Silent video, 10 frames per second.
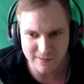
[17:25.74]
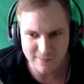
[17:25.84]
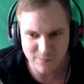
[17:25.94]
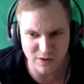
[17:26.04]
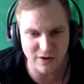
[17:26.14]

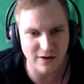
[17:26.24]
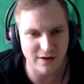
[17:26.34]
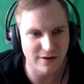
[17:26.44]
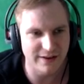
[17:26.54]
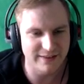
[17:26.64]

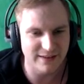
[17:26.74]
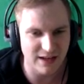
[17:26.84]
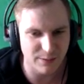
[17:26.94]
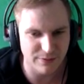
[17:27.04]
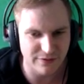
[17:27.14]
Ah, oh, der hat sich gar
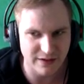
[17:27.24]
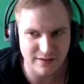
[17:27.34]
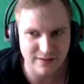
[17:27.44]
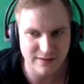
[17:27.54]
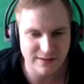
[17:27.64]
nicht
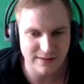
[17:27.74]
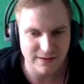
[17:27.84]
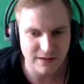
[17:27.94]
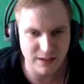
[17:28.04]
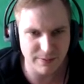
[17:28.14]
bewegt.
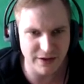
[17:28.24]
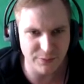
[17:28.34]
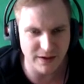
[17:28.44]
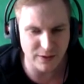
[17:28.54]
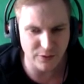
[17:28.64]
Okay, ich bin
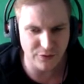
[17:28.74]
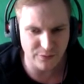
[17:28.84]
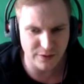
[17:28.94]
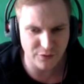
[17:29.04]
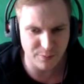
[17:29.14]
erstmal raus.
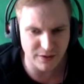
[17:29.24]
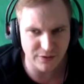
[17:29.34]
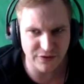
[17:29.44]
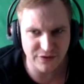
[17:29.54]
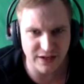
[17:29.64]
Wir sparen
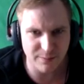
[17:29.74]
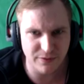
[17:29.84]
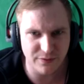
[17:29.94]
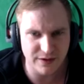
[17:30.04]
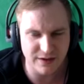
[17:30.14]
uns das Geld,
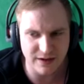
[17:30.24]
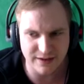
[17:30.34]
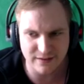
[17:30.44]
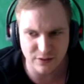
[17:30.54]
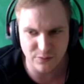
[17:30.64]
bis wir
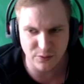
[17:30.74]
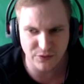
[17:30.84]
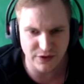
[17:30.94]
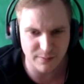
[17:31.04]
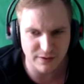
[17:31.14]

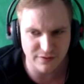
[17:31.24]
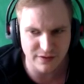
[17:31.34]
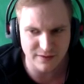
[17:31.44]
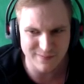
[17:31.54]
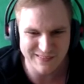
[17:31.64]
1,59 gebrauchen
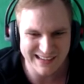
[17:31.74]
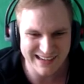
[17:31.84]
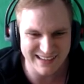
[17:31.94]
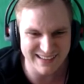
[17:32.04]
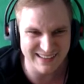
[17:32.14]
wir.
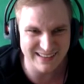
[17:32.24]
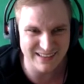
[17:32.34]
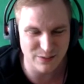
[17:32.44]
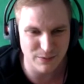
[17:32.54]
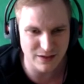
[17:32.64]
Kann sein, dass er
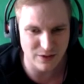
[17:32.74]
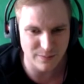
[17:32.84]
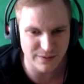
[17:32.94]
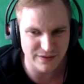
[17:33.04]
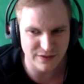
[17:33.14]
zu mir
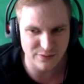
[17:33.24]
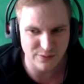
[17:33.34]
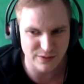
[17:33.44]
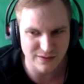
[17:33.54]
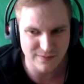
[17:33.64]
kommt, habe ich das
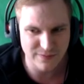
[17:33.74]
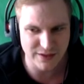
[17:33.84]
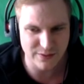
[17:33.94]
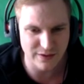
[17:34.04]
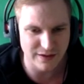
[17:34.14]
Gefühl. Ne,
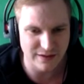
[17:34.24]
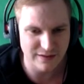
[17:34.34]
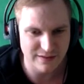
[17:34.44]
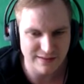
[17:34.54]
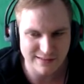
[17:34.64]
tut er nicht.
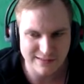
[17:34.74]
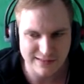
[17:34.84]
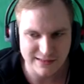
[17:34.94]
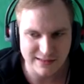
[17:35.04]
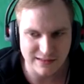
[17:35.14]

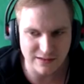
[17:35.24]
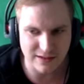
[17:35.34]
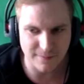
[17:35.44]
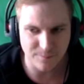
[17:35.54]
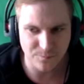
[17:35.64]

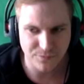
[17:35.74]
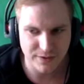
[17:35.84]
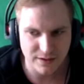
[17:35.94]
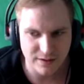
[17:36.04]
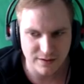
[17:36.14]
Okay.
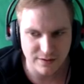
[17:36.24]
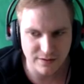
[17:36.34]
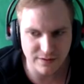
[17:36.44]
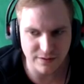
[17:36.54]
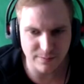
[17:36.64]

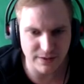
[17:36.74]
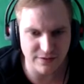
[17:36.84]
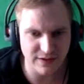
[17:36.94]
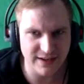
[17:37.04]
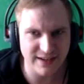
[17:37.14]
Nochmal.
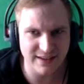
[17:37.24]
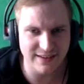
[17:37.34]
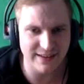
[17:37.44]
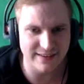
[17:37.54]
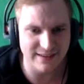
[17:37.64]
Vielleicht kann ich ihn
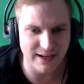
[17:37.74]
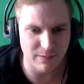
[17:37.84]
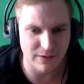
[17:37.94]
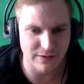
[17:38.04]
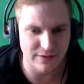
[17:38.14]
ja snipen,
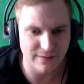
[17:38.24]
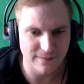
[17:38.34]
Leute.